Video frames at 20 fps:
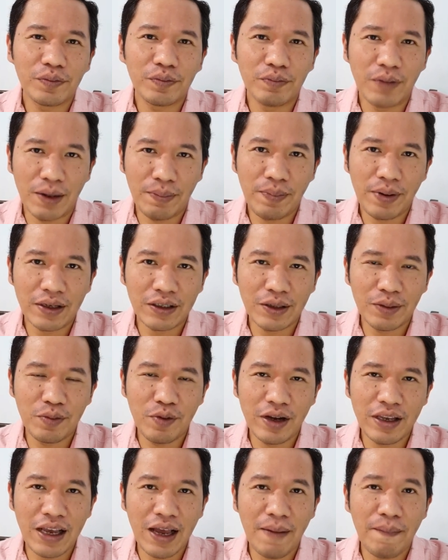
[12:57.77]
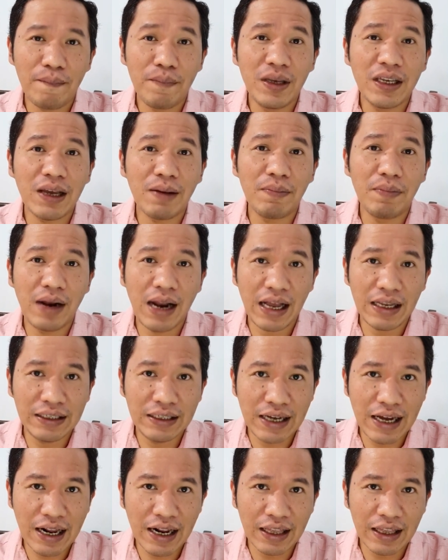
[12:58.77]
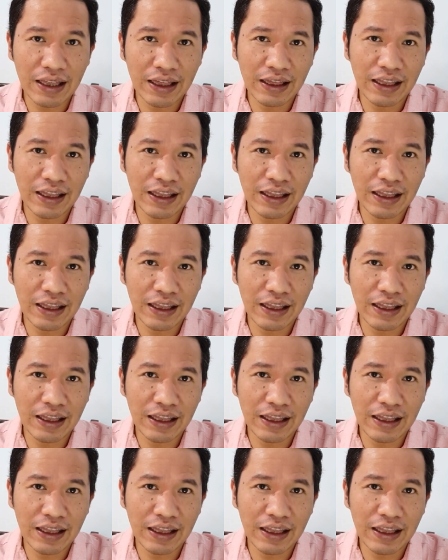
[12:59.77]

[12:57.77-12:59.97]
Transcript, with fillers: bapak semuanya bisa belajar